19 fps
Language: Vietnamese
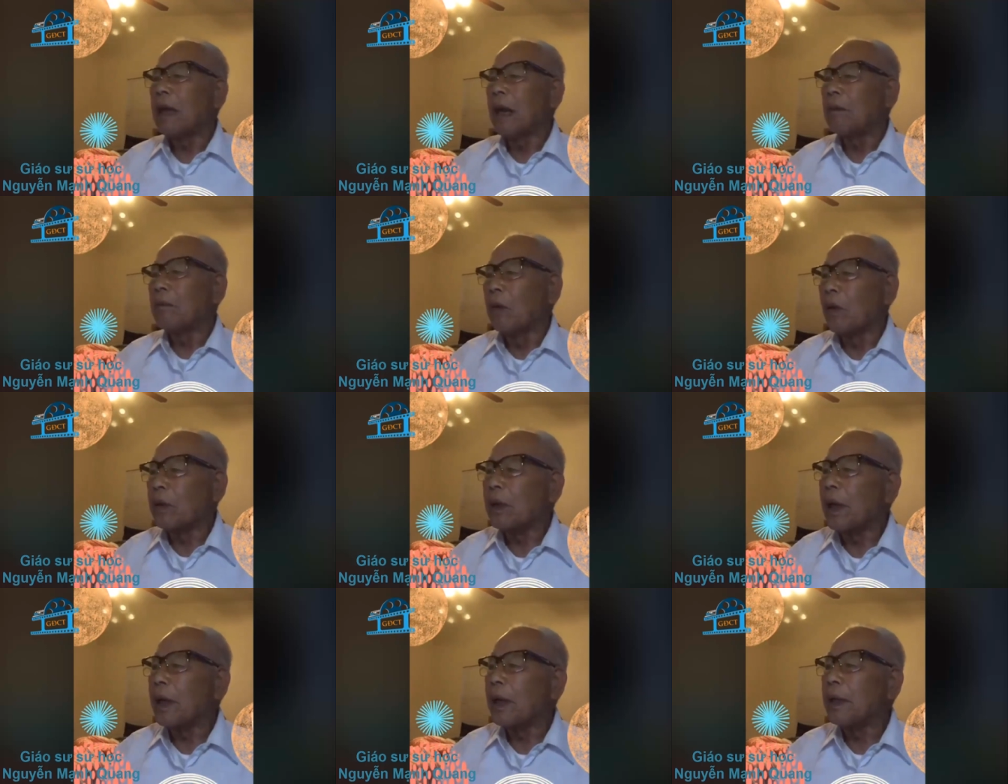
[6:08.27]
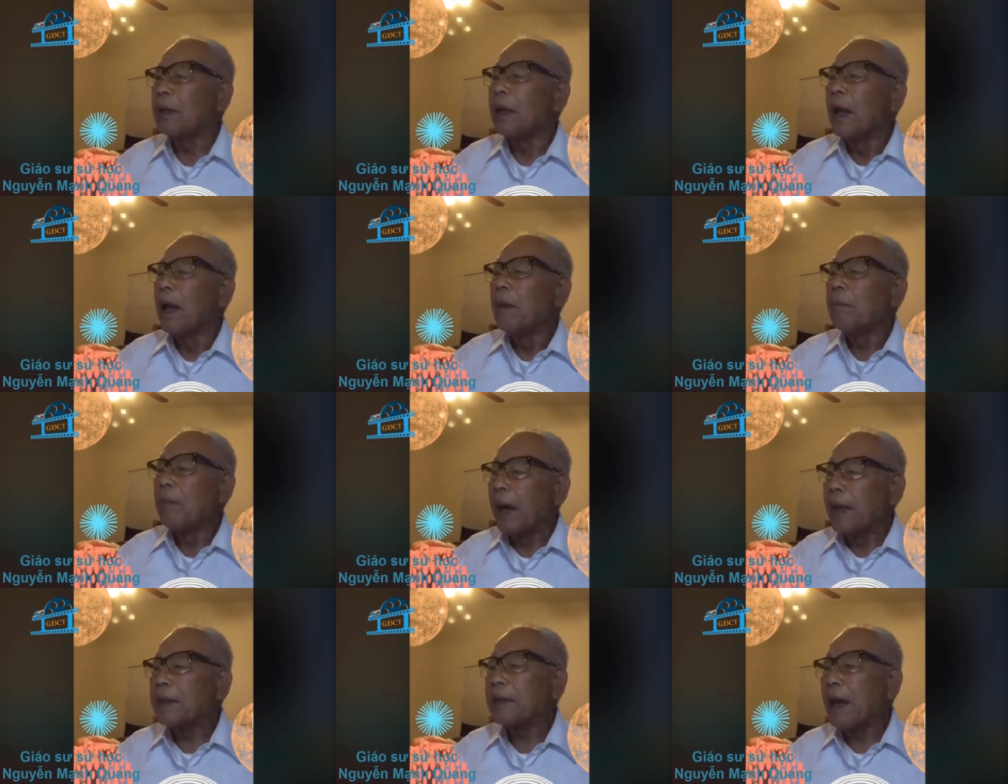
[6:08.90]
năm một nghìn
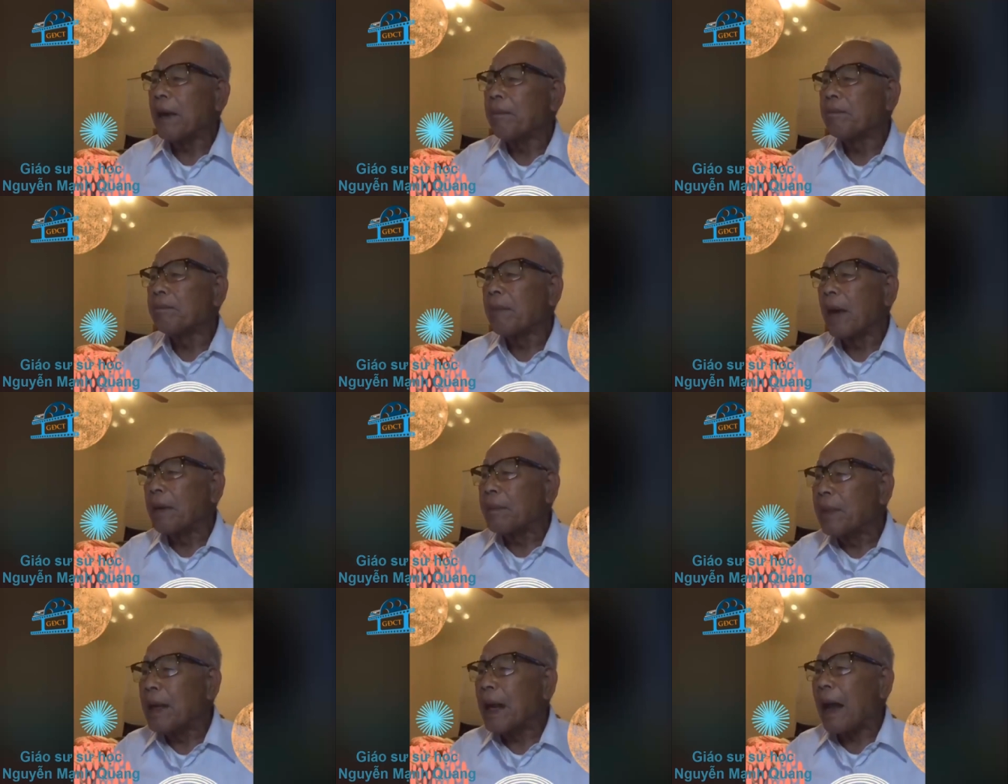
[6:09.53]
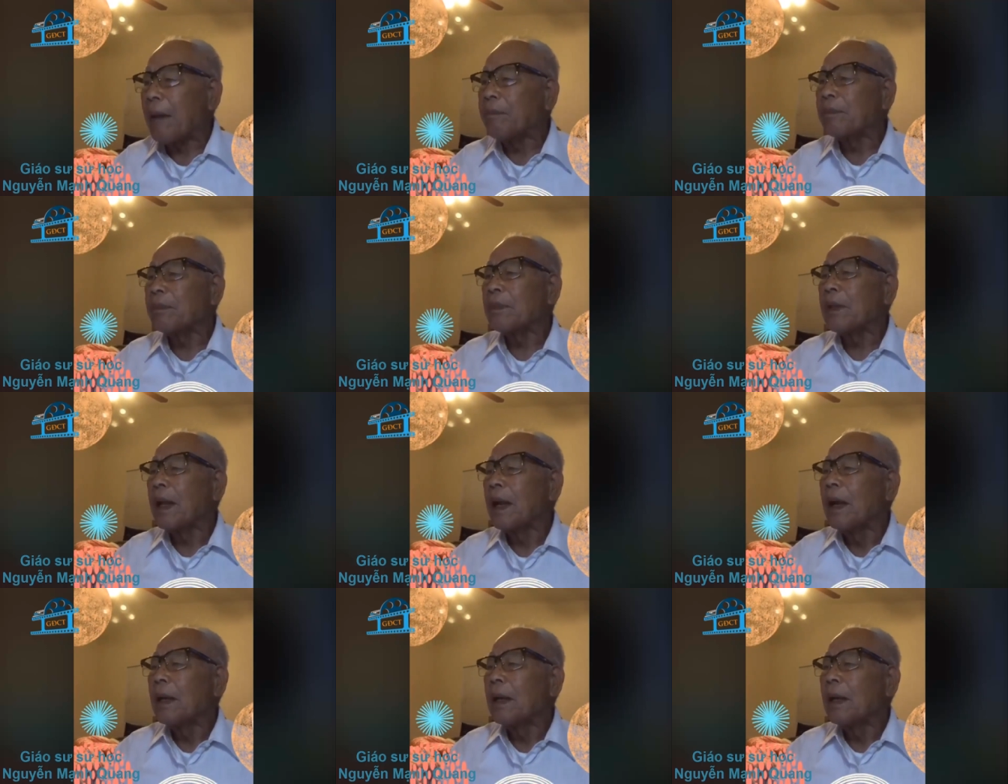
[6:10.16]
bảy trăm bảy mươi lăm